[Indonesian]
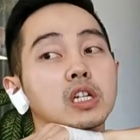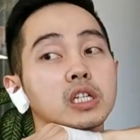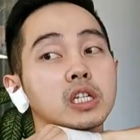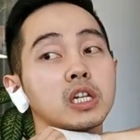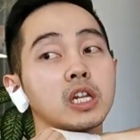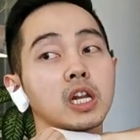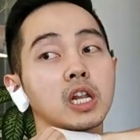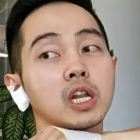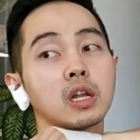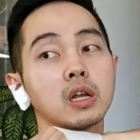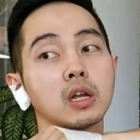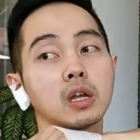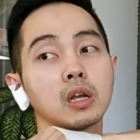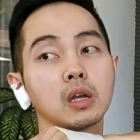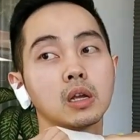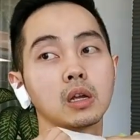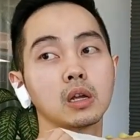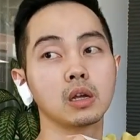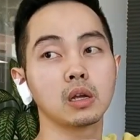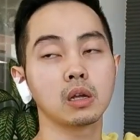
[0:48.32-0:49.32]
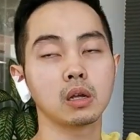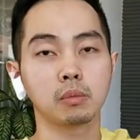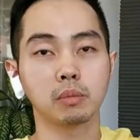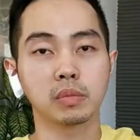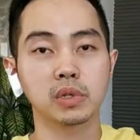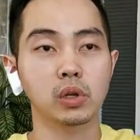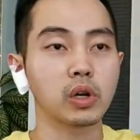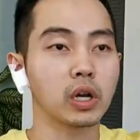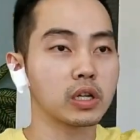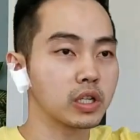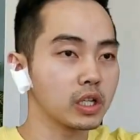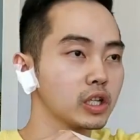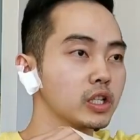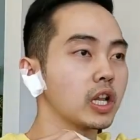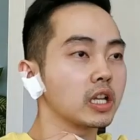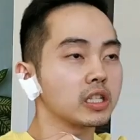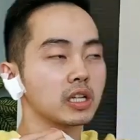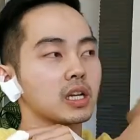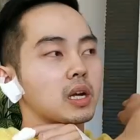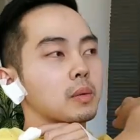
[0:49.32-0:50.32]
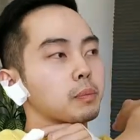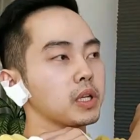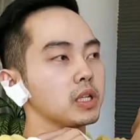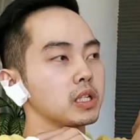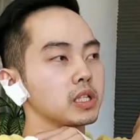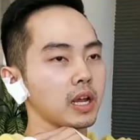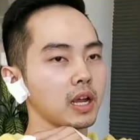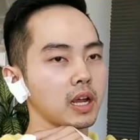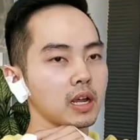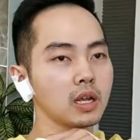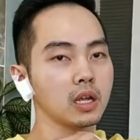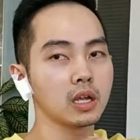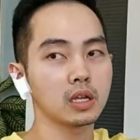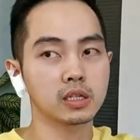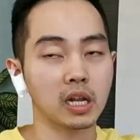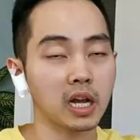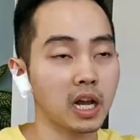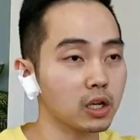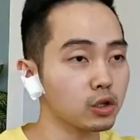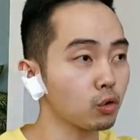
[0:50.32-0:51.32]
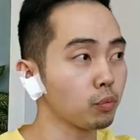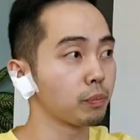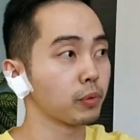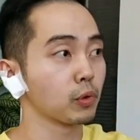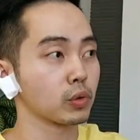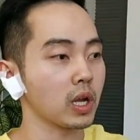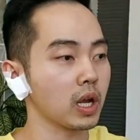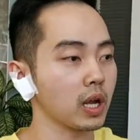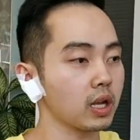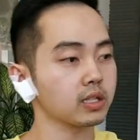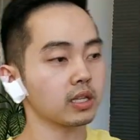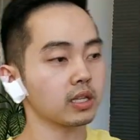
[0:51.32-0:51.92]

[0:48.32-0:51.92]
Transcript: udah di sini nih. Pisau dari sini dia nyekap gini saya. Saya langsung berusaha,